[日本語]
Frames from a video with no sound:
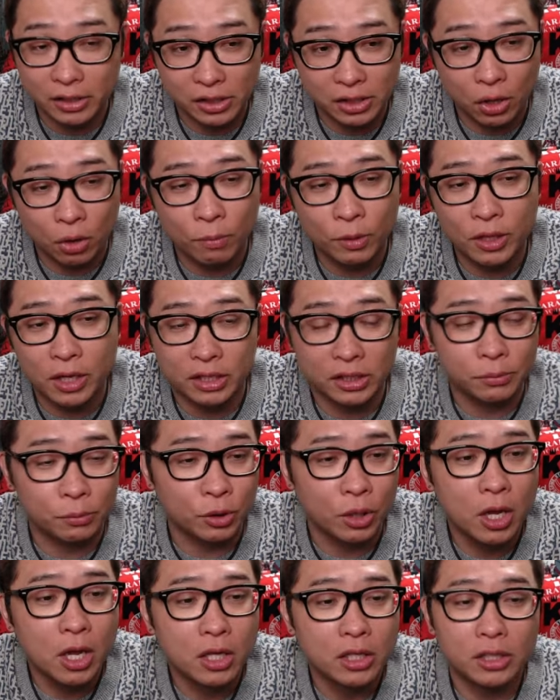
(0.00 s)
て思ったりしも、
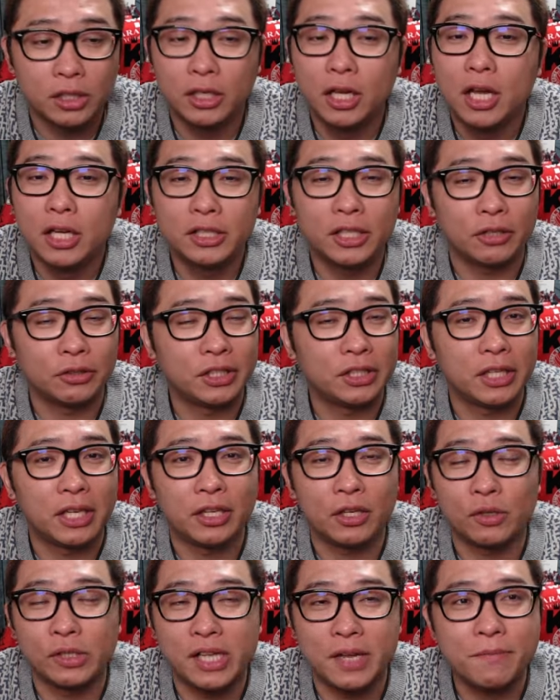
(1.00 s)
えー、したり次第
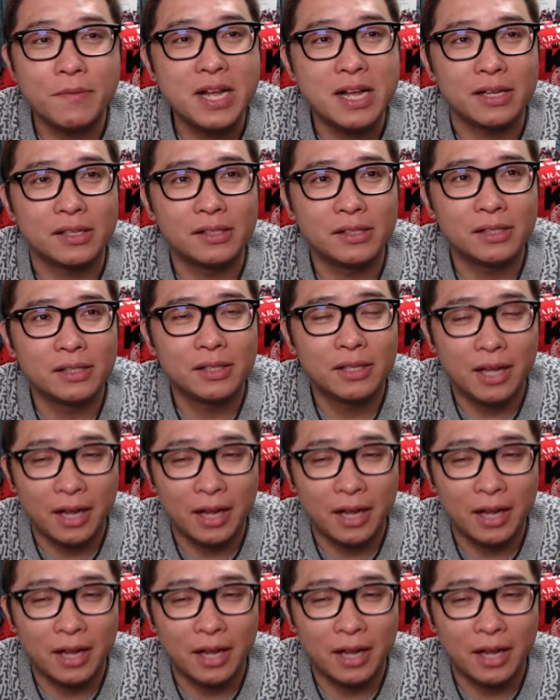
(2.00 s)
でございます。